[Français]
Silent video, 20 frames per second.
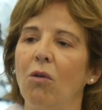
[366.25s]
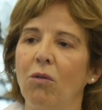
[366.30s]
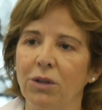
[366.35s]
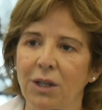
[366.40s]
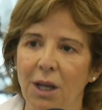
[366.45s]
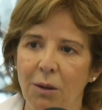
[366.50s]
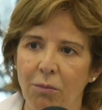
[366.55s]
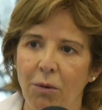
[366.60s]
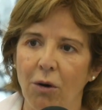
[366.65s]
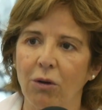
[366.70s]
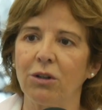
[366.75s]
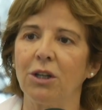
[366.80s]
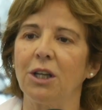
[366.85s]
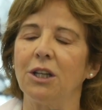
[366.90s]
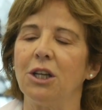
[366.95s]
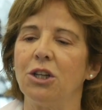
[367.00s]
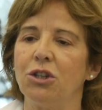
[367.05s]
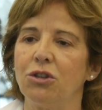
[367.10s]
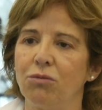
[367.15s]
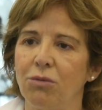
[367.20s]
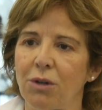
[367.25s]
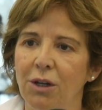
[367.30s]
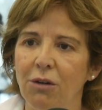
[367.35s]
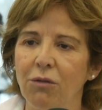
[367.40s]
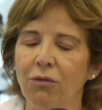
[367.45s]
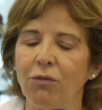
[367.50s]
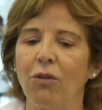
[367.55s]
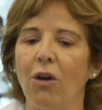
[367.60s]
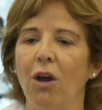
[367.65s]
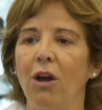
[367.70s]
ont déporté des
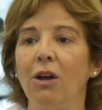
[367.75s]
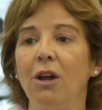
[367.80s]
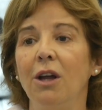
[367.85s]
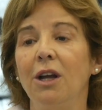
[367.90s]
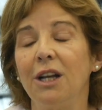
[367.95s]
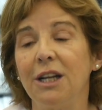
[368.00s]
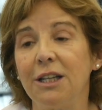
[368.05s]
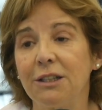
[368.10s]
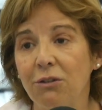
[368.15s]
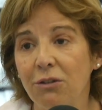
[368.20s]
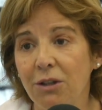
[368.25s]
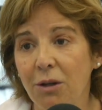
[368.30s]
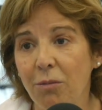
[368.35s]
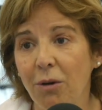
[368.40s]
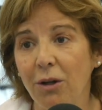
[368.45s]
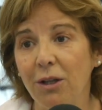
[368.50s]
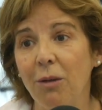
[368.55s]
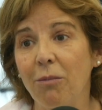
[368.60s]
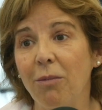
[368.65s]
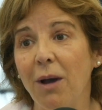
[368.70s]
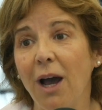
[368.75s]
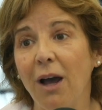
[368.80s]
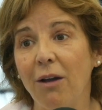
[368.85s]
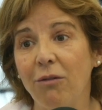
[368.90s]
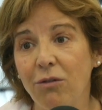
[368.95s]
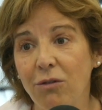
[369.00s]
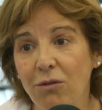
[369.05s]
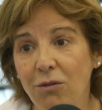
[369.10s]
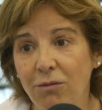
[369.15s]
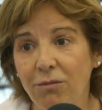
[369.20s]
Juifs, euh, ils les ont déportés par
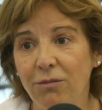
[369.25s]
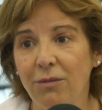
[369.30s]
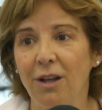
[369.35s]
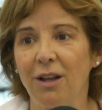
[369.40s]
avion.